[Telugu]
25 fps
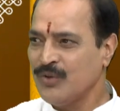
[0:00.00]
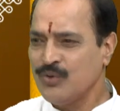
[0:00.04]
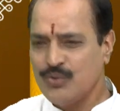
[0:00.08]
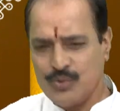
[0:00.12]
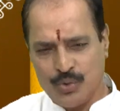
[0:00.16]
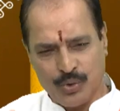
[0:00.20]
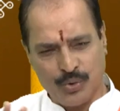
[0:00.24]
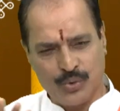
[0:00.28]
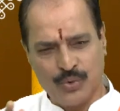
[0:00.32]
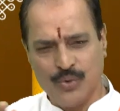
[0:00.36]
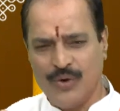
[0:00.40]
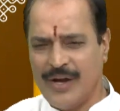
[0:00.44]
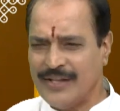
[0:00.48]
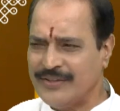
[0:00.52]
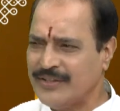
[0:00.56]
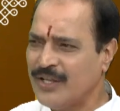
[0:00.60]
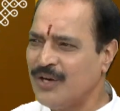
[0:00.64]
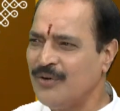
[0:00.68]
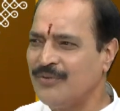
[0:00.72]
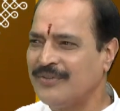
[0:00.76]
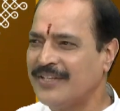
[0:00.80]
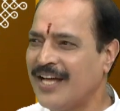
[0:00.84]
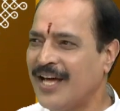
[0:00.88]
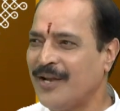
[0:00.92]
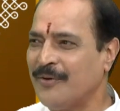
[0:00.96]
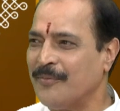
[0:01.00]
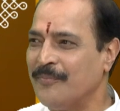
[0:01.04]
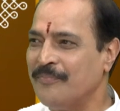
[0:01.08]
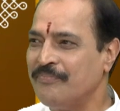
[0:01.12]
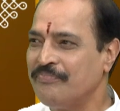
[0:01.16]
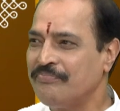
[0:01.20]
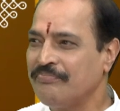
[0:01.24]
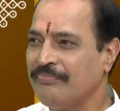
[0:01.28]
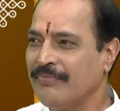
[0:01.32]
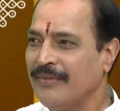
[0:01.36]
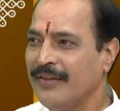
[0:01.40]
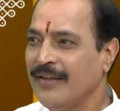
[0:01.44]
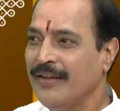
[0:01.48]
చుట్టూ అందరు ఉంటారు
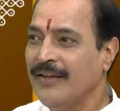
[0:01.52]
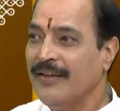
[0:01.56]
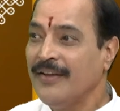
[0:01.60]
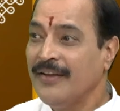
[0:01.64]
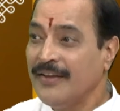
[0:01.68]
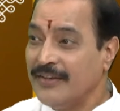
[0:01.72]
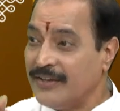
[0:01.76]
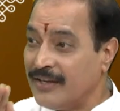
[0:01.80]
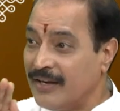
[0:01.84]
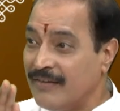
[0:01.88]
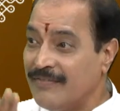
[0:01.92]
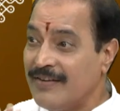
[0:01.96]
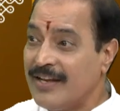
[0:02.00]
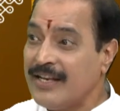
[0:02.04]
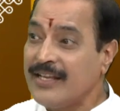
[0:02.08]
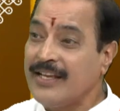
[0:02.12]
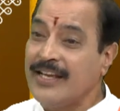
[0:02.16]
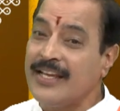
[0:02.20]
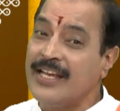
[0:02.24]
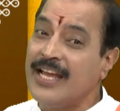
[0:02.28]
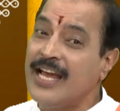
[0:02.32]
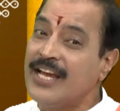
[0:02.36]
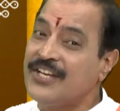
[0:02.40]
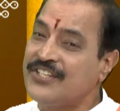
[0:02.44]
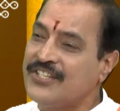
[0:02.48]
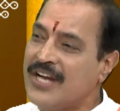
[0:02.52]
ఎవరికి ఏ